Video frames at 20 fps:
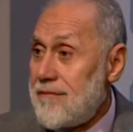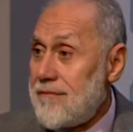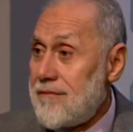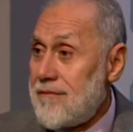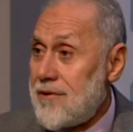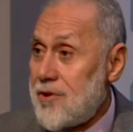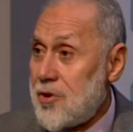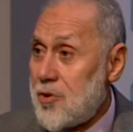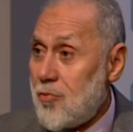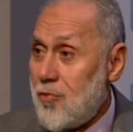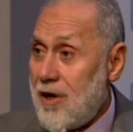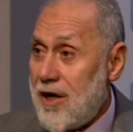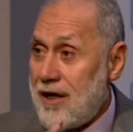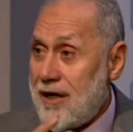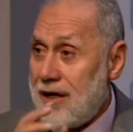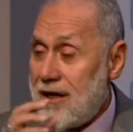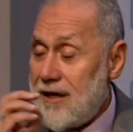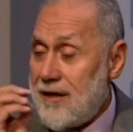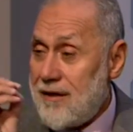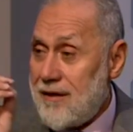سواء
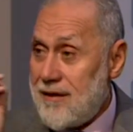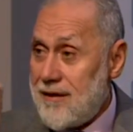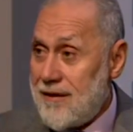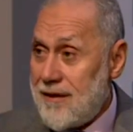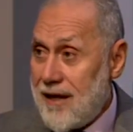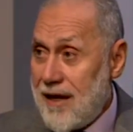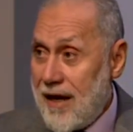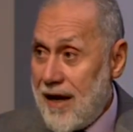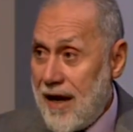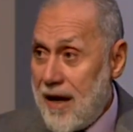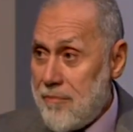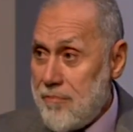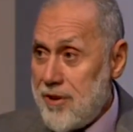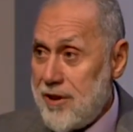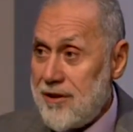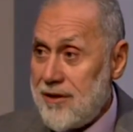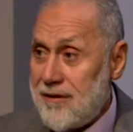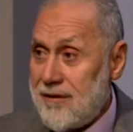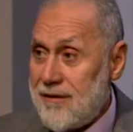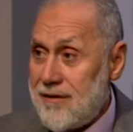كان
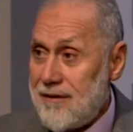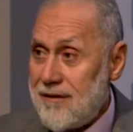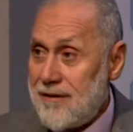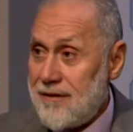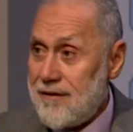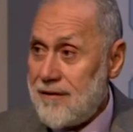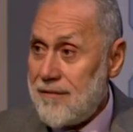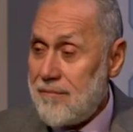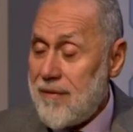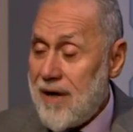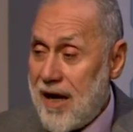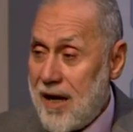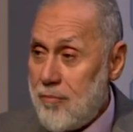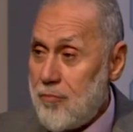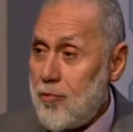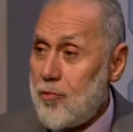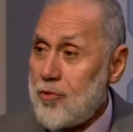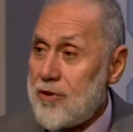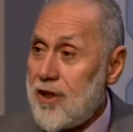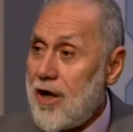حميد
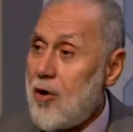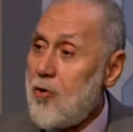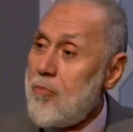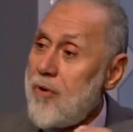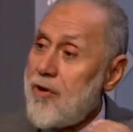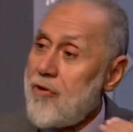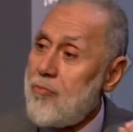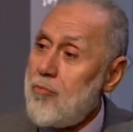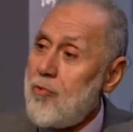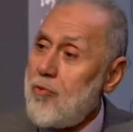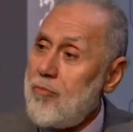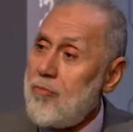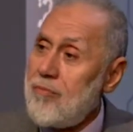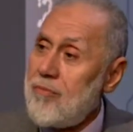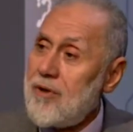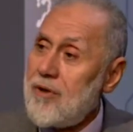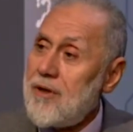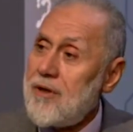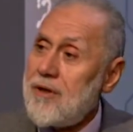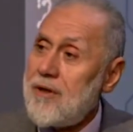محمود أو مذموم
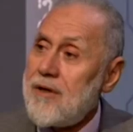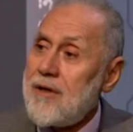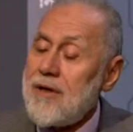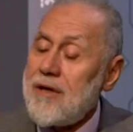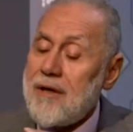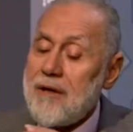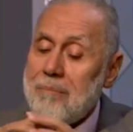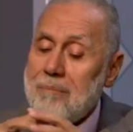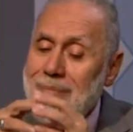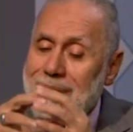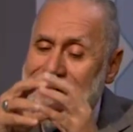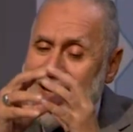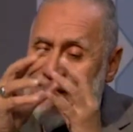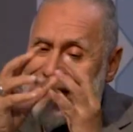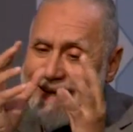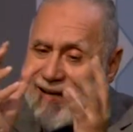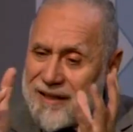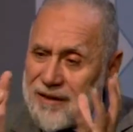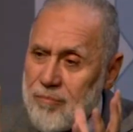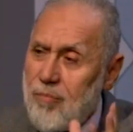
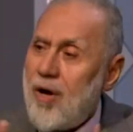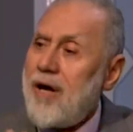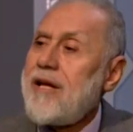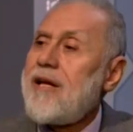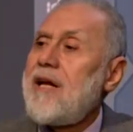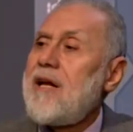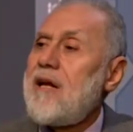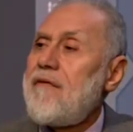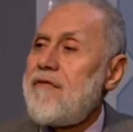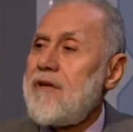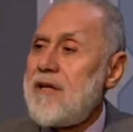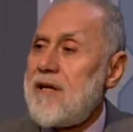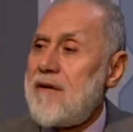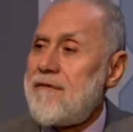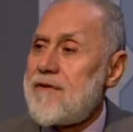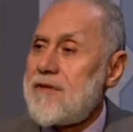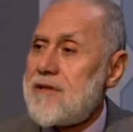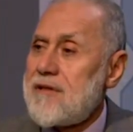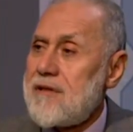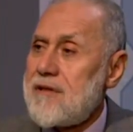ملكات معينة في
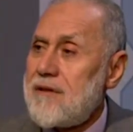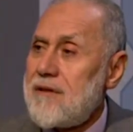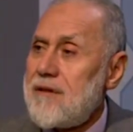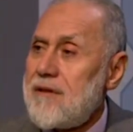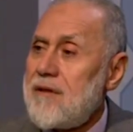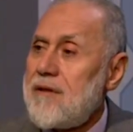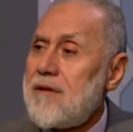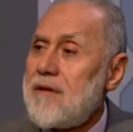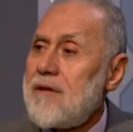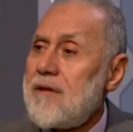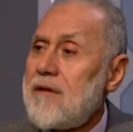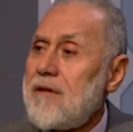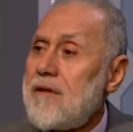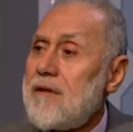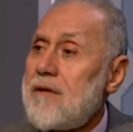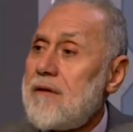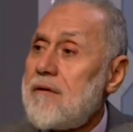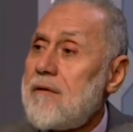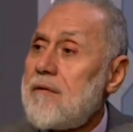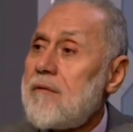النفس
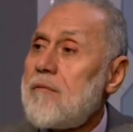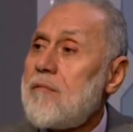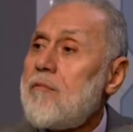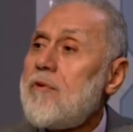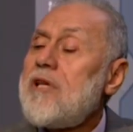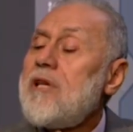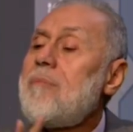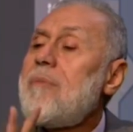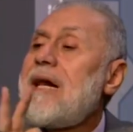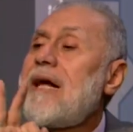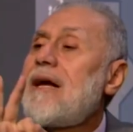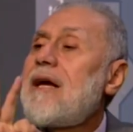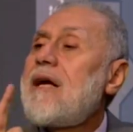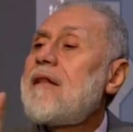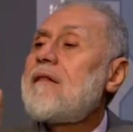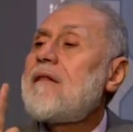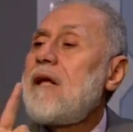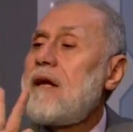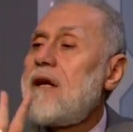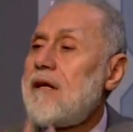ودي
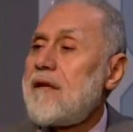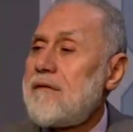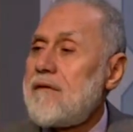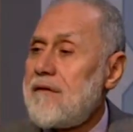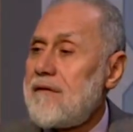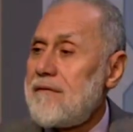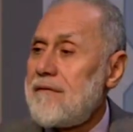ملكات ثلاثة